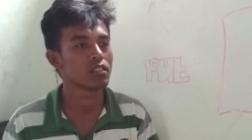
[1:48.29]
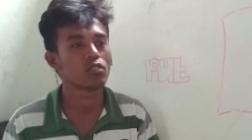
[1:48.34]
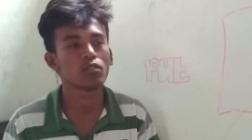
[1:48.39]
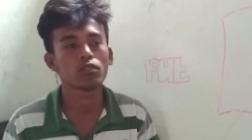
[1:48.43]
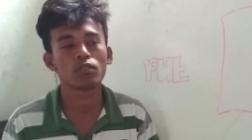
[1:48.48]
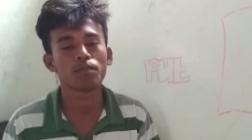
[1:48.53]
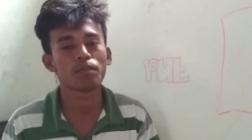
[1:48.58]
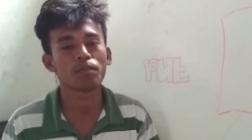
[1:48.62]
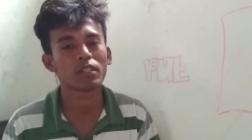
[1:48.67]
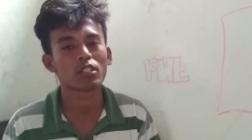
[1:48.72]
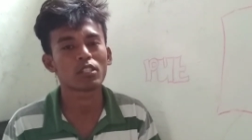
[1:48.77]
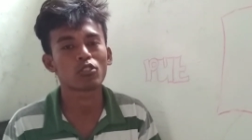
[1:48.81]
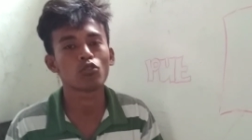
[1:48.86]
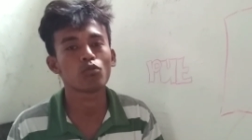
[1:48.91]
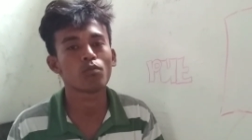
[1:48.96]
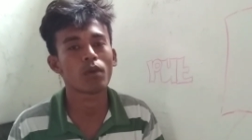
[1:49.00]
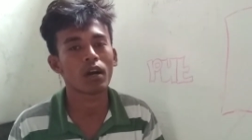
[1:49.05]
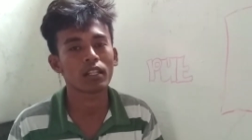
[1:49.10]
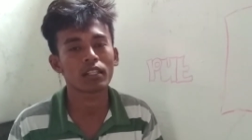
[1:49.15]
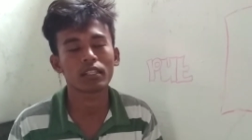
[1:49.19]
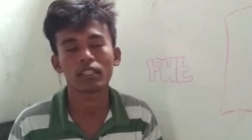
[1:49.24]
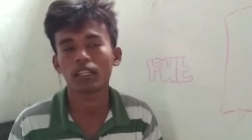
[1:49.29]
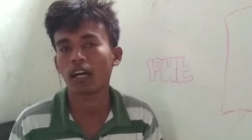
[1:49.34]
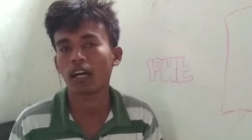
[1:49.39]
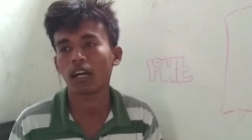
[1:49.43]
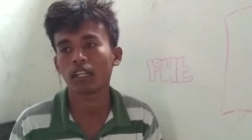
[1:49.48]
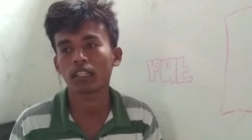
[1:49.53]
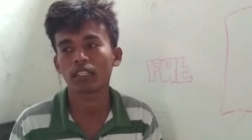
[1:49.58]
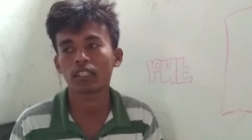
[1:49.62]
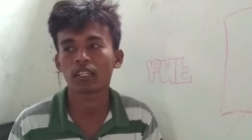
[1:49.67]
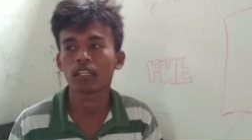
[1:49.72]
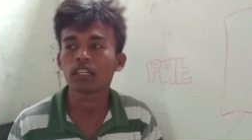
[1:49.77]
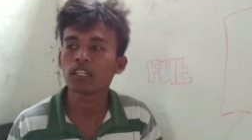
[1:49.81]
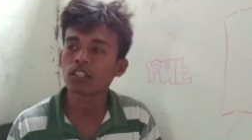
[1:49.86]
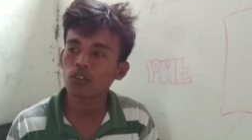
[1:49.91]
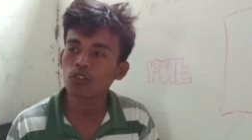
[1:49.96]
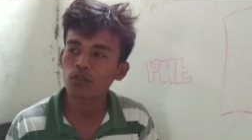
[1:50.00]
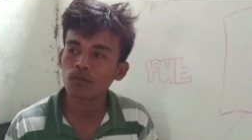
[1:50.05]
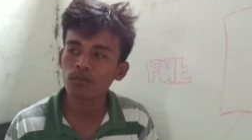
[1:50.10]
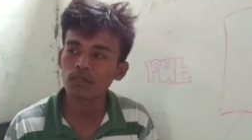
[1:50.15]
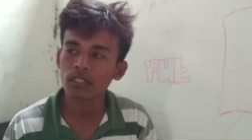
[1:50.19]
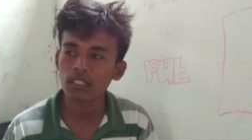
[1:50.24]
itu percuma tidak
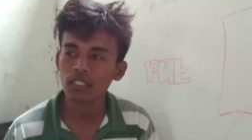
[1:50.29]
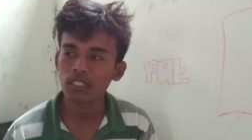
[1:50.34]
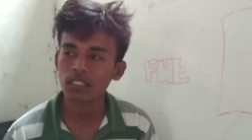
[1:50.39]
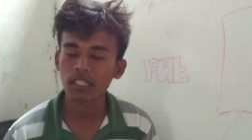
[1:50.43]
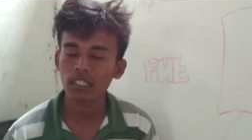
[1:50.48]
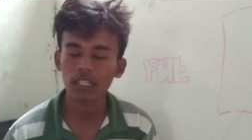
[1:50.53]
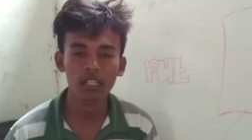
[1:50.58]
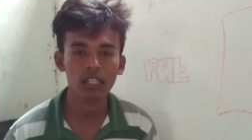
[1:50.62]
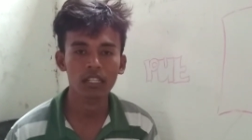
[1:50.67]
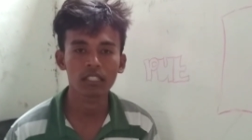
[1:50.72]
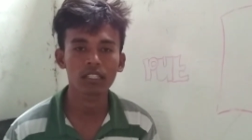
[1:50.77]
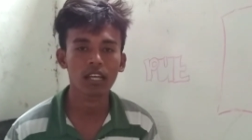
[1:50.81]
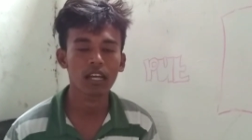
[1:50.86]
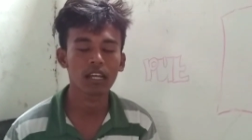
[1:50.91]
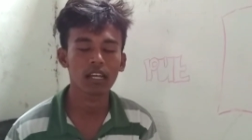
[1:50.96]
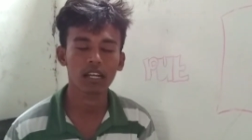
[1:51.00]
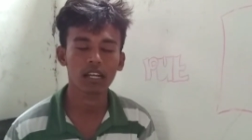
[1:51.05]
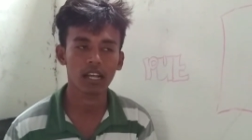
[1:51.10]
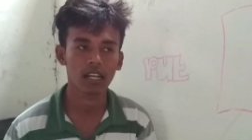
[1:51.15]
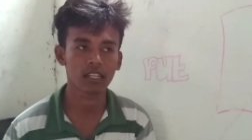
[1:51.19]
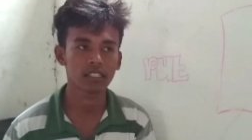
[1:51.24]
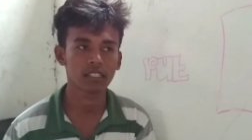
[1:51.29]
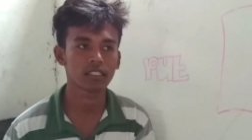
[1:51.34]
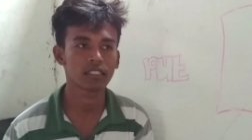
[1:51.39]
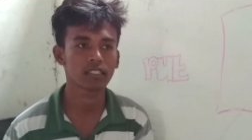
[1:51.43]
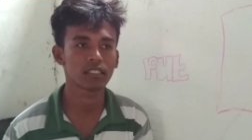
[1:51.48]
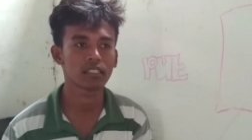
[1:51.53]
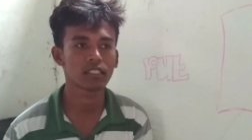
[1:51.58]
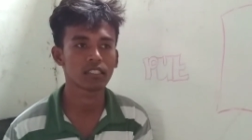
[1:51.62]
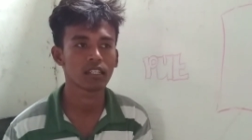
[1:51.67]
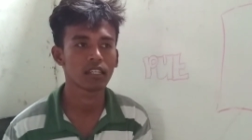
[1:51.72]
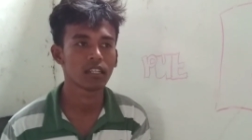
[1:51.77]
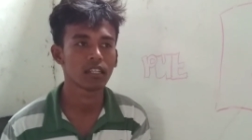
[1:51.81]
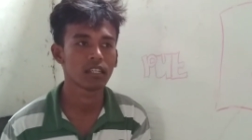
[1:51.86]
terhitung di channel saya guys